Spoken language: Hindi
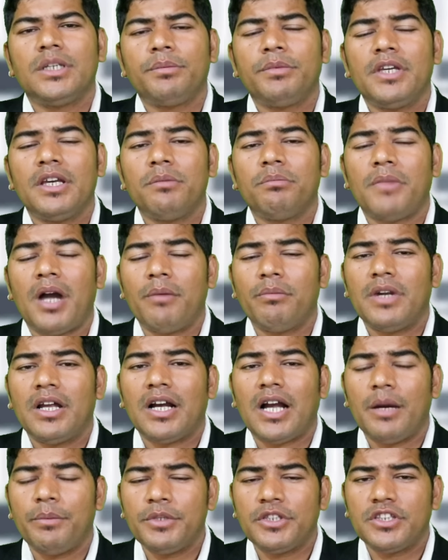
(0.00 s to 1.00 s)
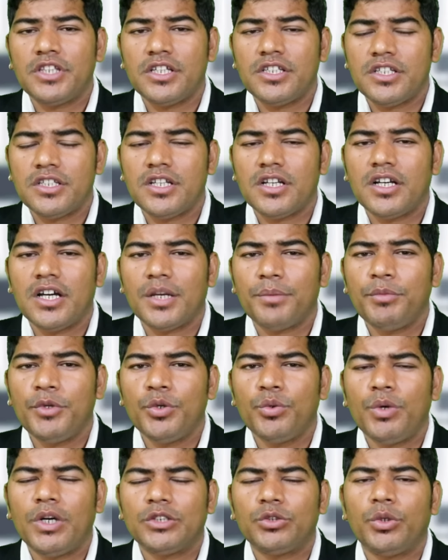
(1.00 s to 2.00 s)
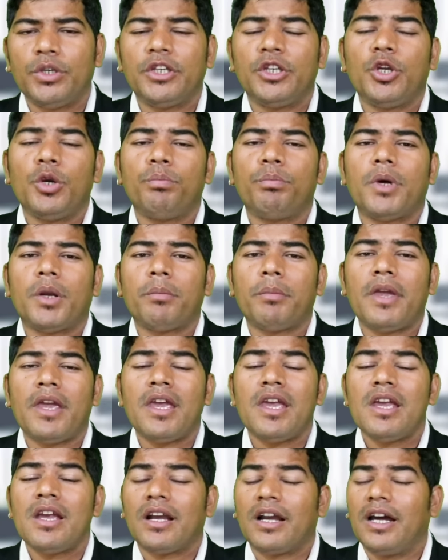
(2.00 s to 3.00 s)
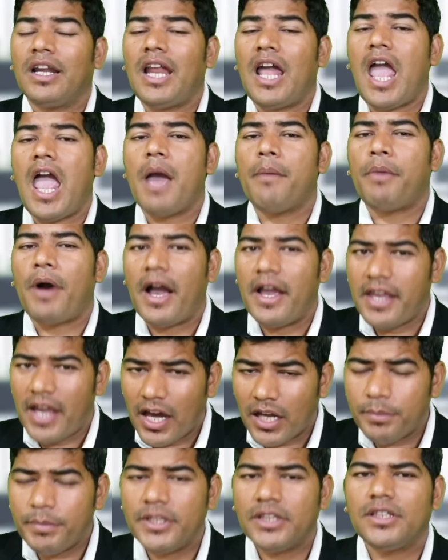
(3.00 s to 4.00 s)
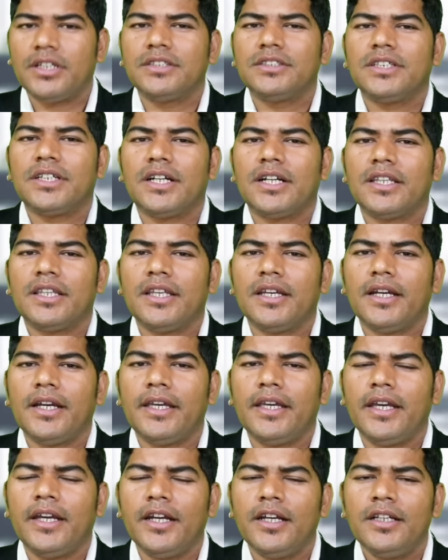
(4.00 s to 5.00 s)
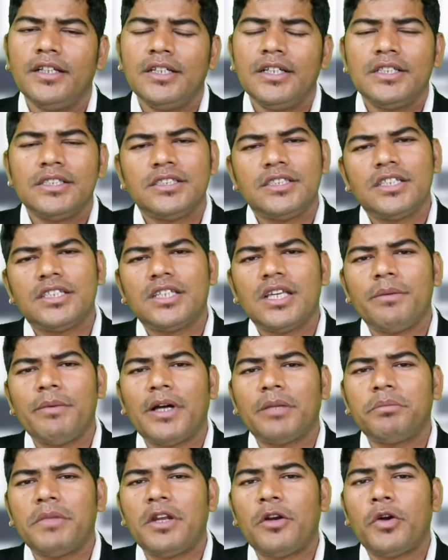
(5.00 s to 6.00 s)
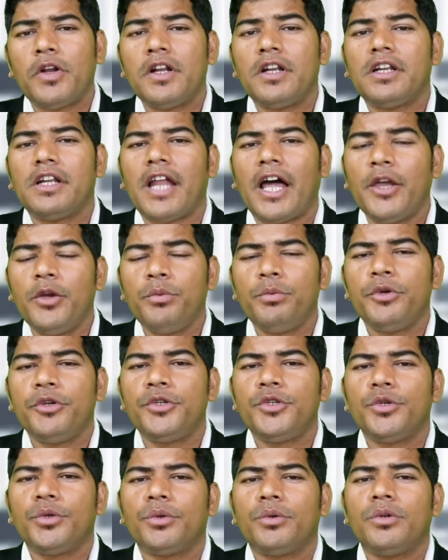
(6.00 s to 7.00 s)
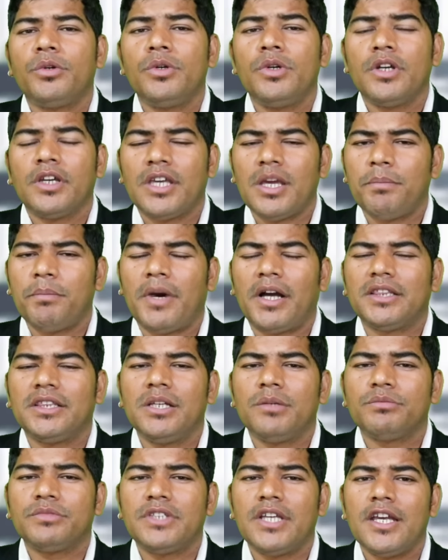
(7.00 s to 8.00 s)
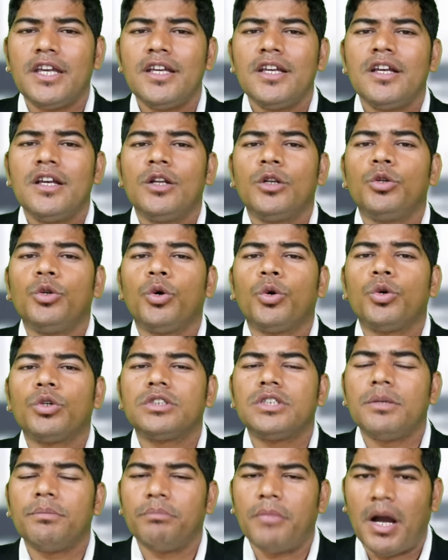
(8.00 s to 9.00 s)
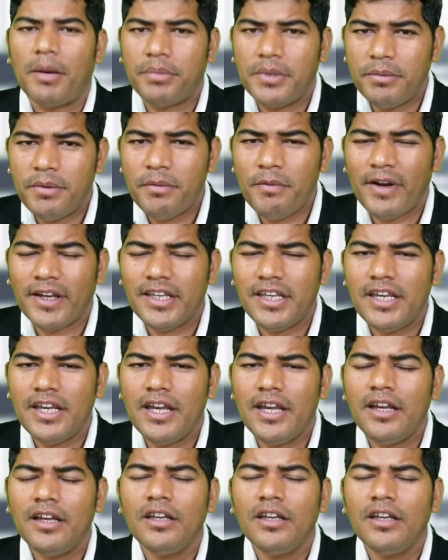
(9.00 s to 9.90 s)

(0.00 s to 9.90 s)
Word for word: जब ये मामला काफ़ी तेज़ी से गर्मी हुआ तो इनके ऊपर में कल एफआईआर भी दर्ज कर दी गई है जिसके बाद में इन्होंने लाइव वीडियो के माध्यम से लोगों से माफ़ी भी मांगी है